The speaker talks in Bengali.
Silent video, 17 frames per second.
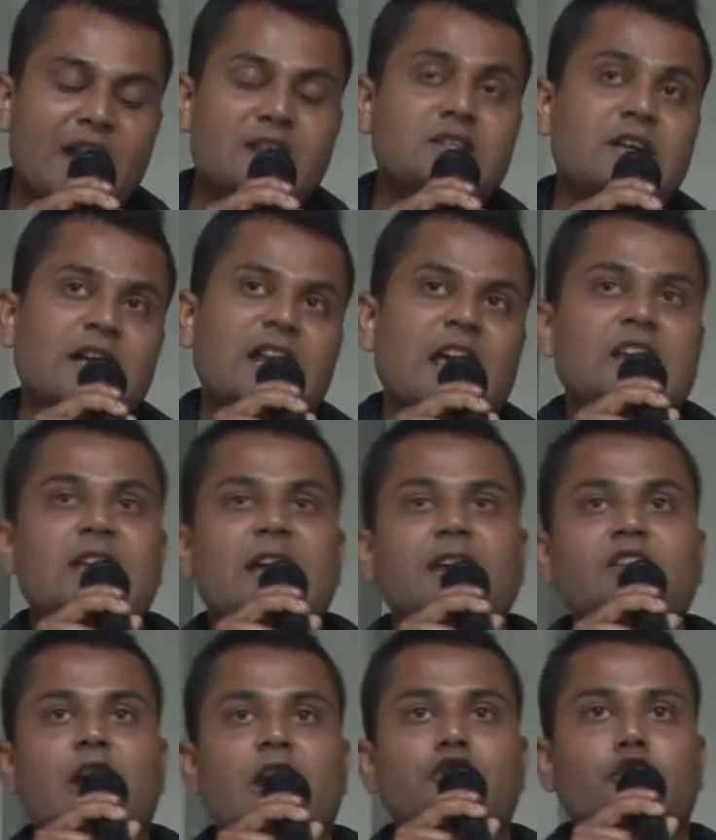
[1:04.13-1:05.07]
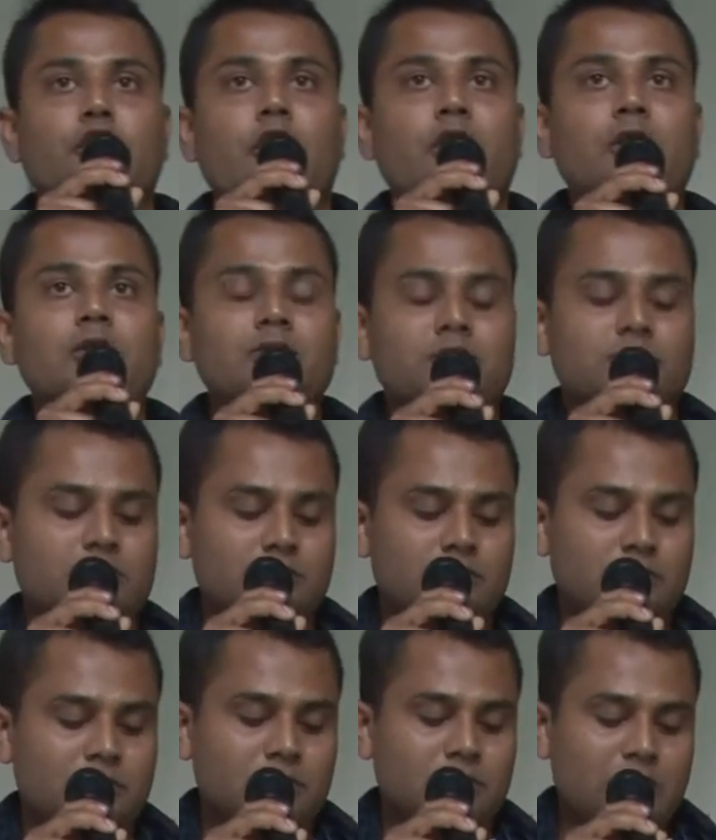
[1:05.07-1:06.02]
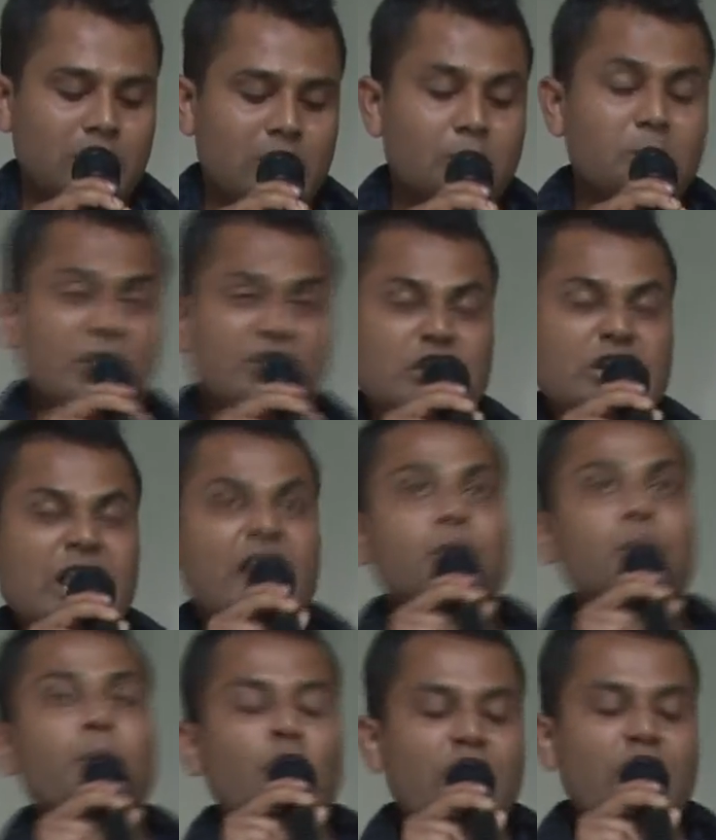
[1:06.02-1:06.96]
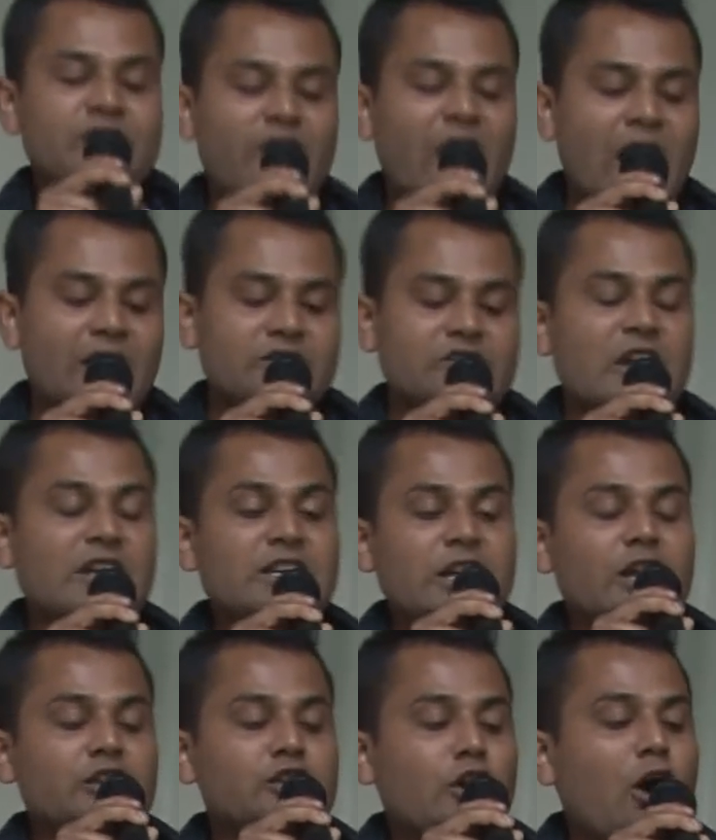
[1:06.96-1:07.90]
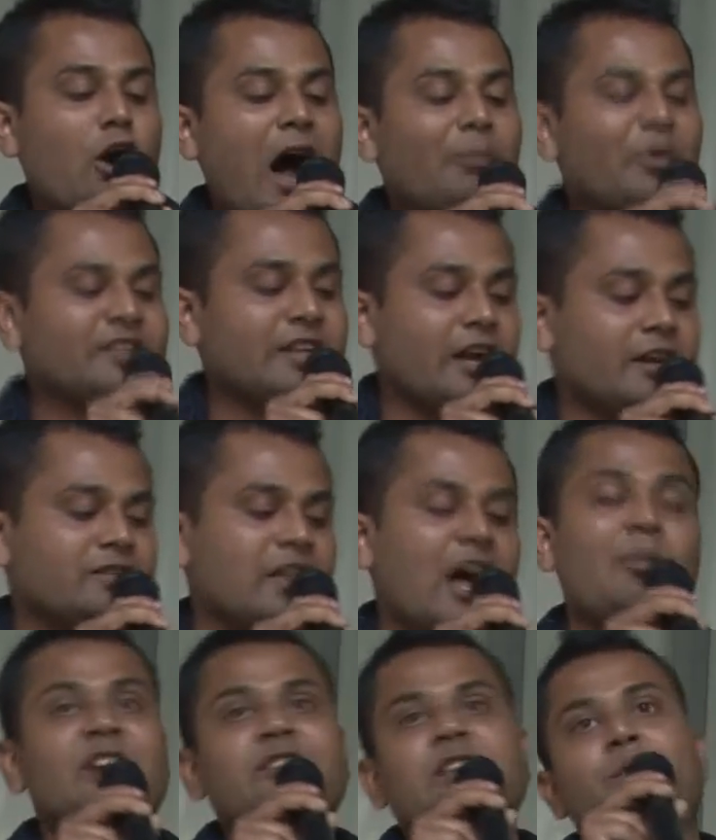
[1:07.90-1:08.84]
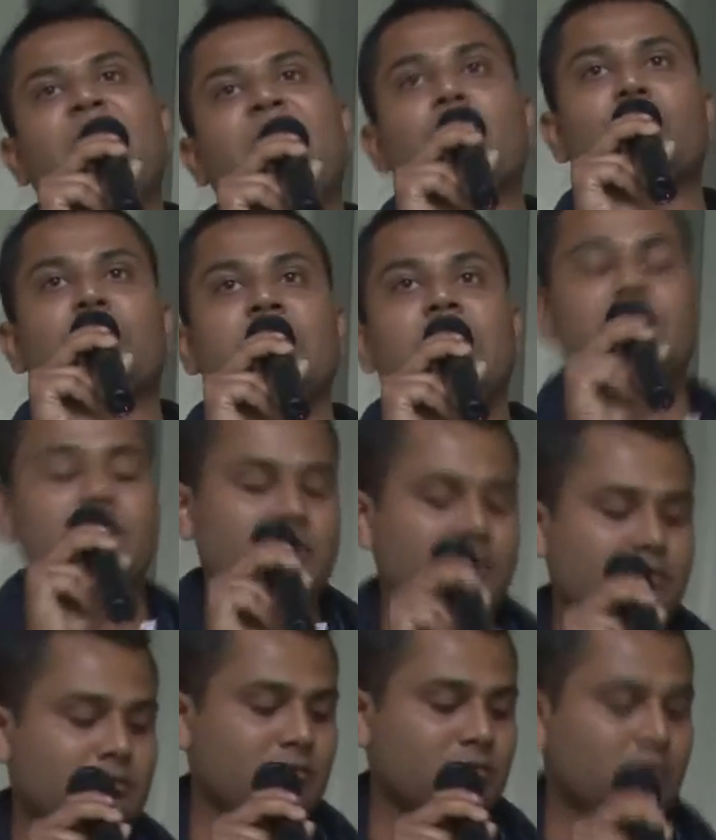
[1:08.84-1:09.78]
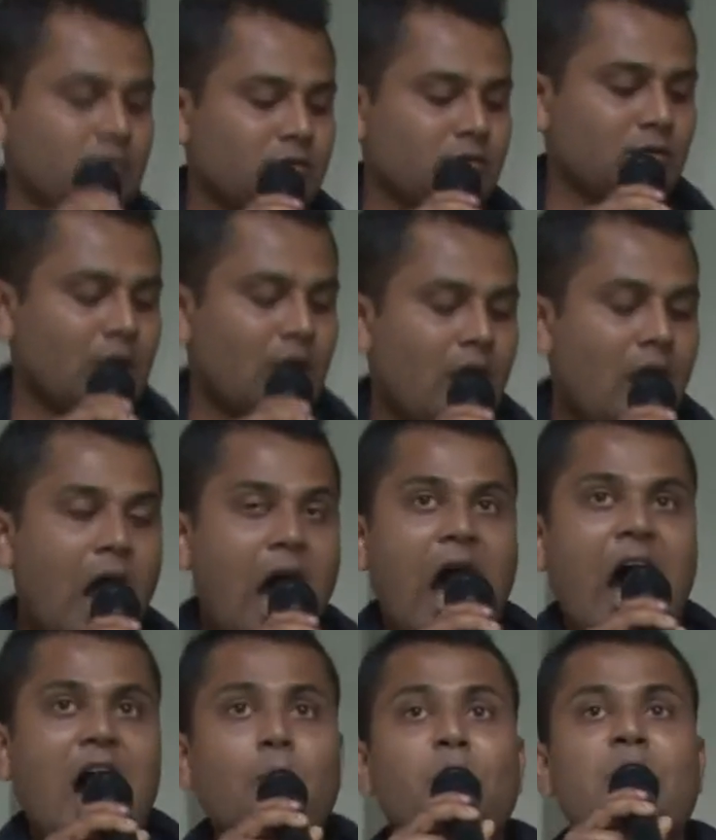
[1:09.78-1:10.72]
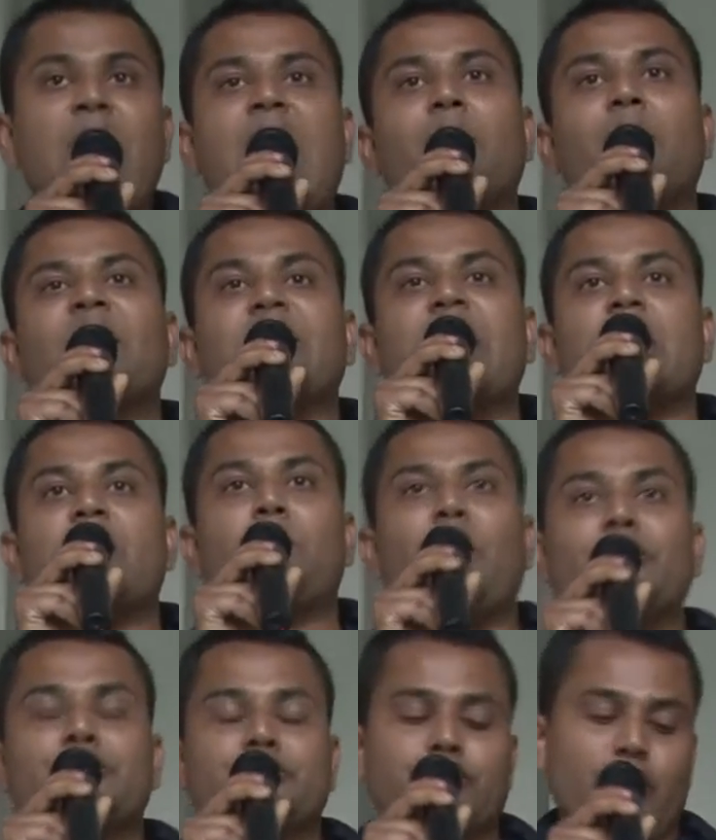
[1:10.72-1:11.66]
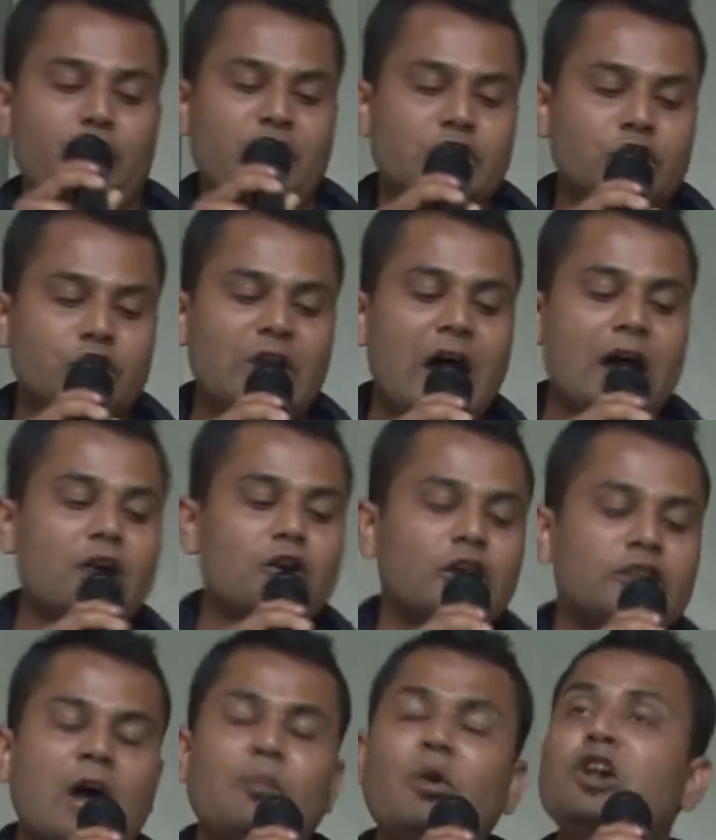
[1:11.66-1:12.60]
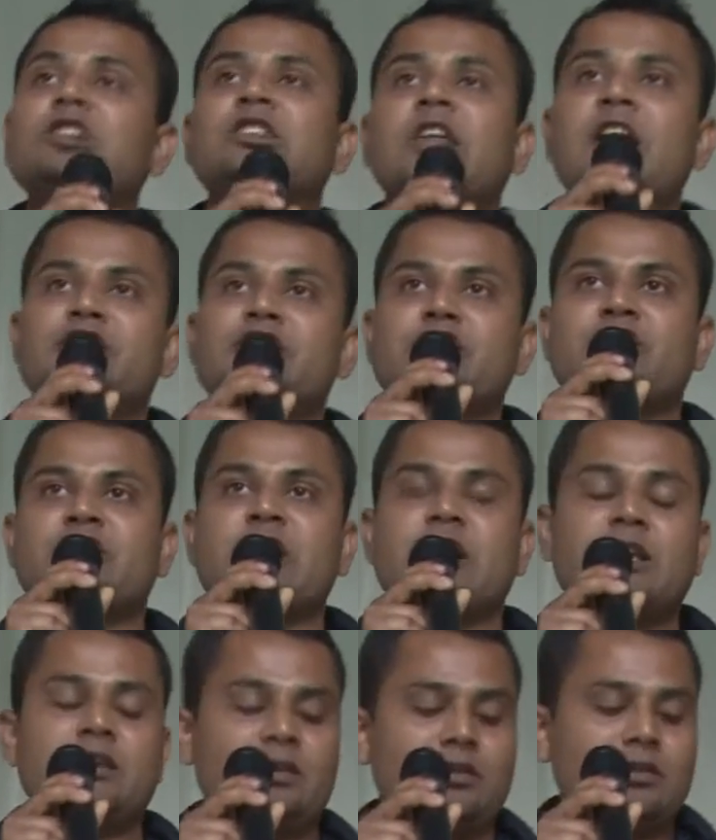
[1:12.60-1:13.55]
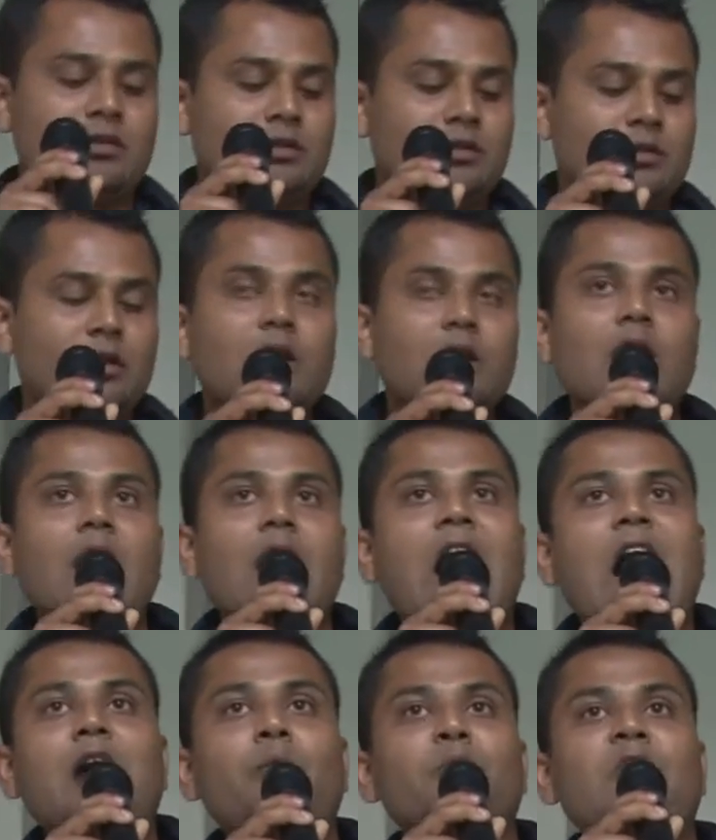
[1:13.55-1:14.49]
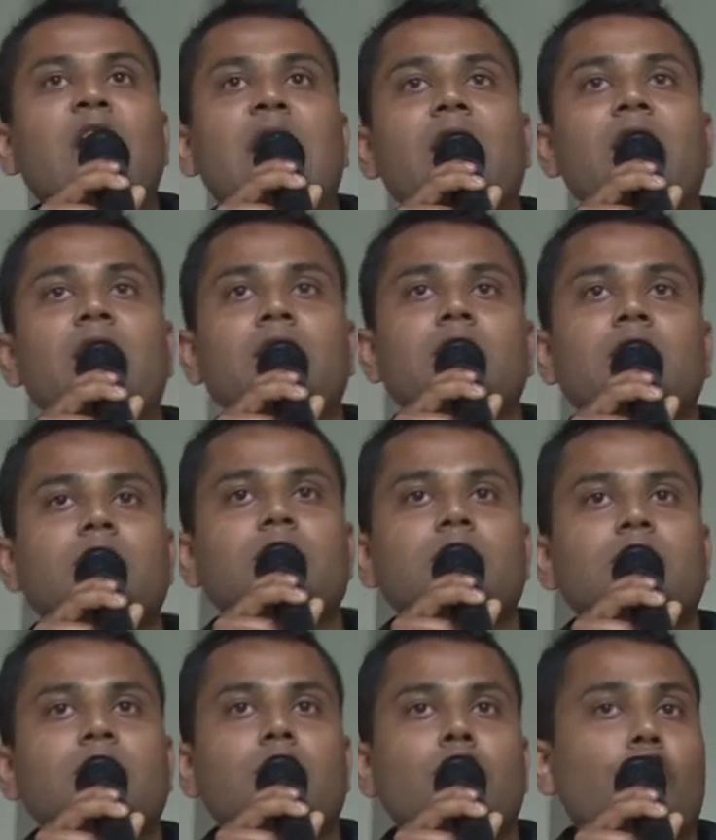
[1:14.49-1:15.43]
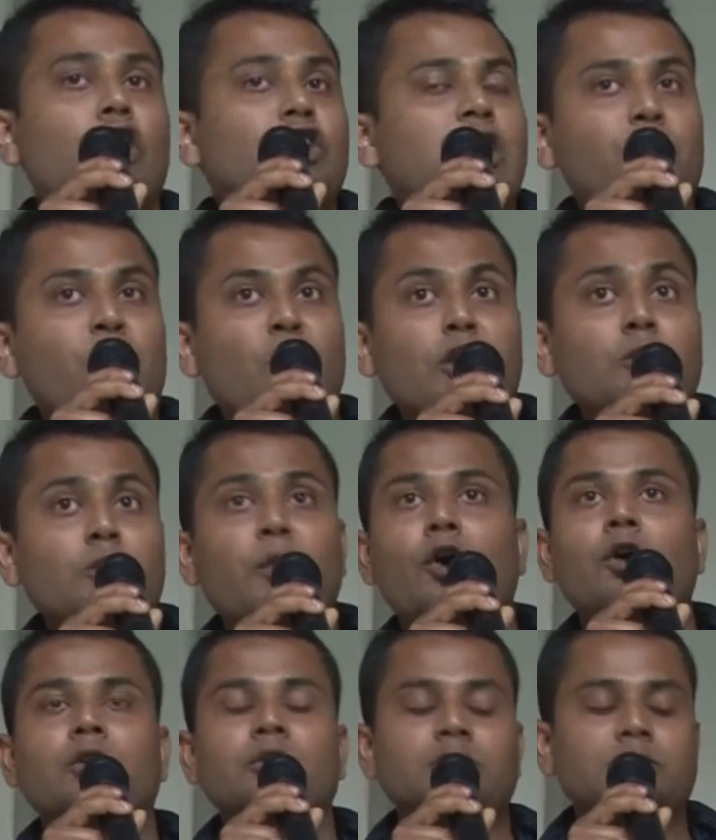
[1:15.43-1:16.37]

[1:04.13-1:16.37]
পান্ডালে দিয়ে দিয়েছ মিছিলের পরে ট্রাক চালিয়ে দিয়েও আমাদের থামাতে পারি আমরা আমাদের বস্ত্রহীনতার কথা বলতে এসেছি আমরা কথা বলবো